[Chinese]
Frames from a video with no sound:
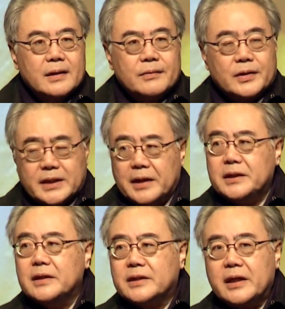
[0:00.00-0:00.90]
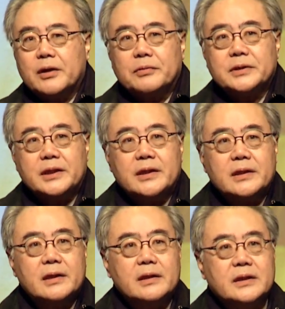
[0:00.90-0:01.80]
我相信这些东
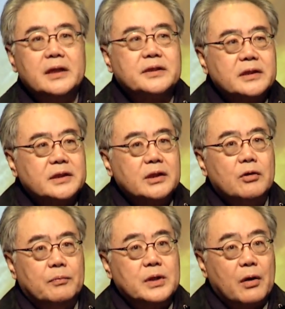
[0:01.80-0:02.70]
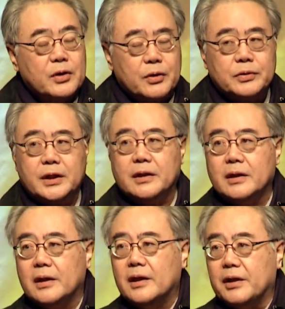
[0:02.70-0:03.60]
西、这些事情，我们都要留意，
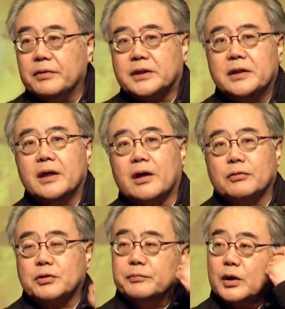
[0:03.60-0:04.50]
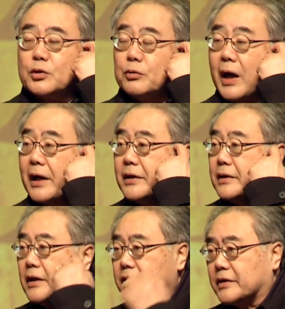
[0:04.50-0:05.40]
因为圣经告诉我们主来的
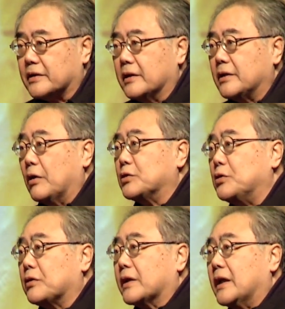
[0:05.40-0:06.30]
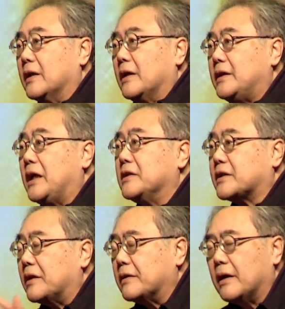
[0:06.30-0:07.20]
时，有许多的印
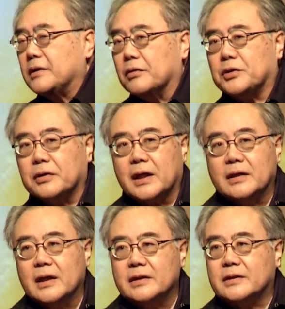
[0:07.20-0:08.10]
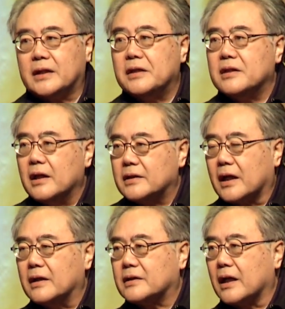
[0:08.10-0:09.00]
证，有许多。正这
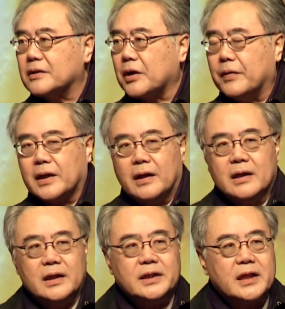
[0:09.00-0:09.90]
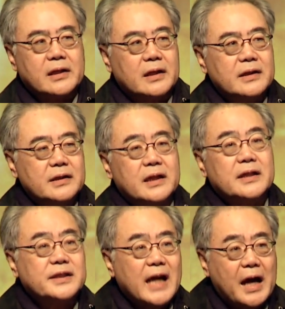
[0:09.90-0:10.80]
个这个所谓的一些的一个
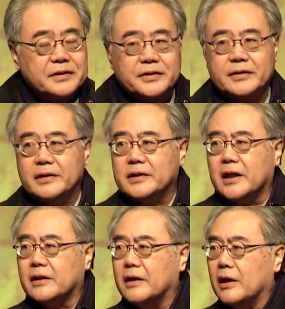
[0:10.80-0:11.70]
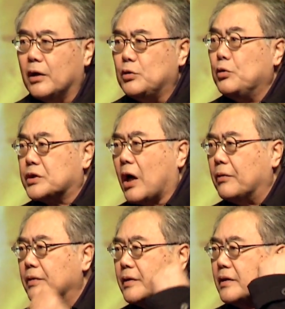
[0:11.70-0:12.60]
signs，一些的预兆，
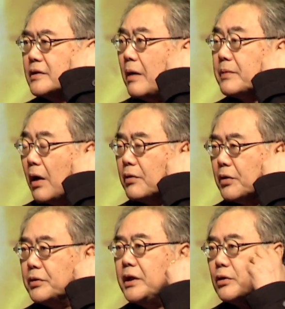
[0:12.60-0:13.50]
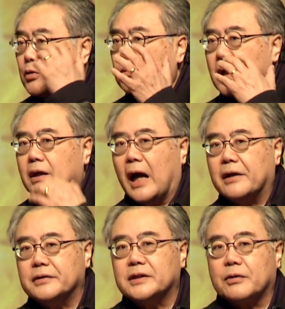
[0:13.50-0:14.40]
让我们要留意主的来的
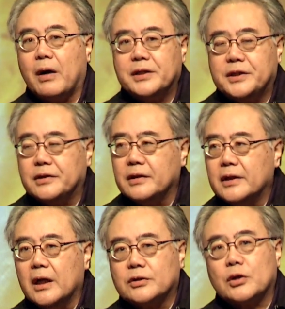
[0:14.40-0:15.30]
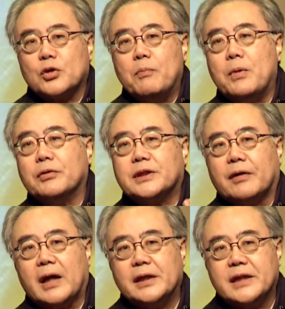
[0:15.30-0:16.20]
日快近。所以从某个角
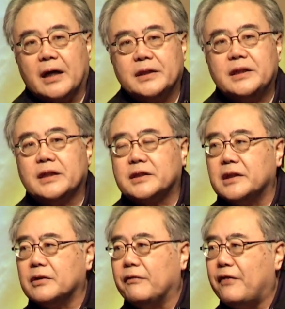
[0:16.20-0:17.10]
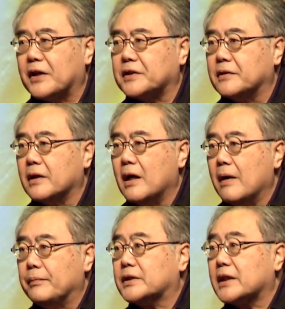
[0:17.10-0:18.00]
度来讲，一些事情这种发生
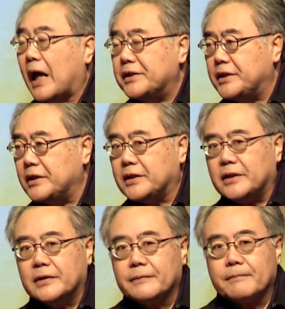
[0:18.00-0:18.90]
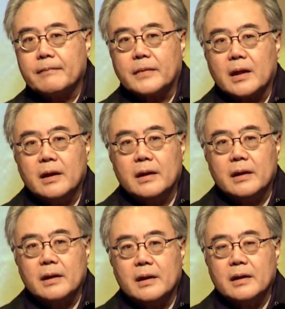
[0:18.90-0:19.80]
不是太稀奇。
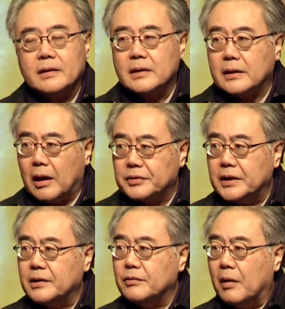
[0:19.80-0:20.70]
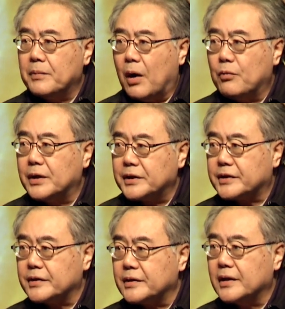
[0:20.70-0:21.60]
那到底我们要问的
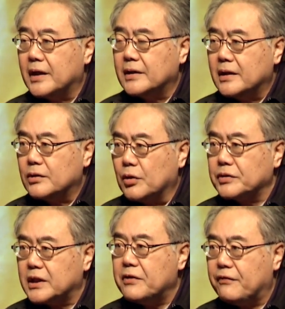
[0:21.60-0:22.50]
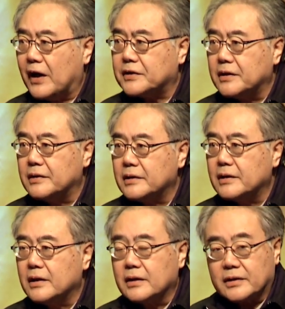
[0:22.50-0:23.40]
是，这种事情发生
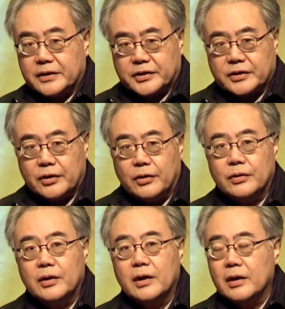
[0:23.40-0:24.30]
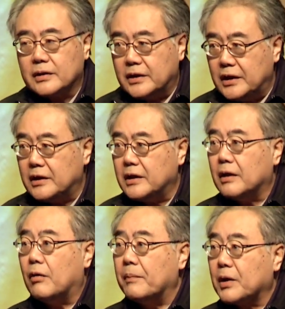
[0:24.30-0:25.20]
的时候，第一个
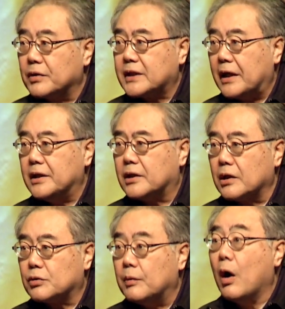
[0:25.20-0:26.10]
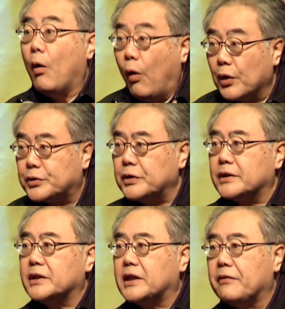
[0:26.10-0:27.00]
我们能够站立得住？或许
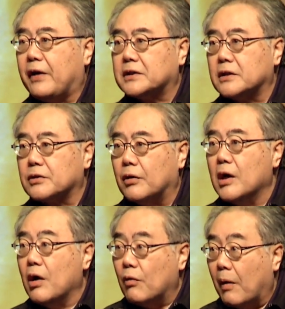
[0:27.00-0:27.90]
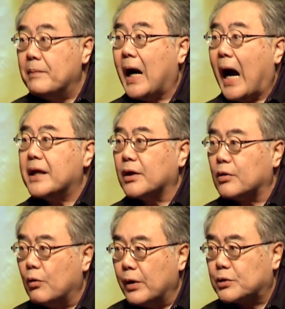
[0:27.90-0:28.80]
这事情发生的时候，我们还能
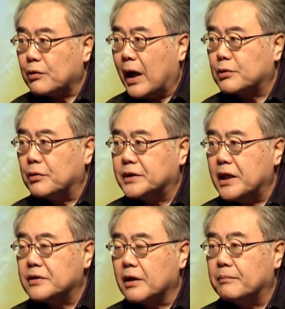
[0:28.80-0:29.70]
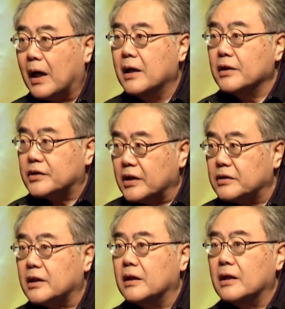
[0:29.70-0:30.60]
够为主来做见证吗？甚
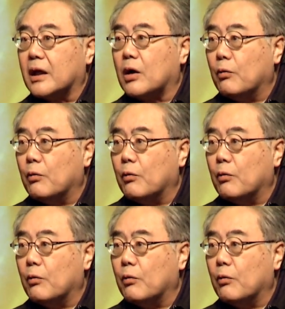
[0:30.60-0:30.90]
至能够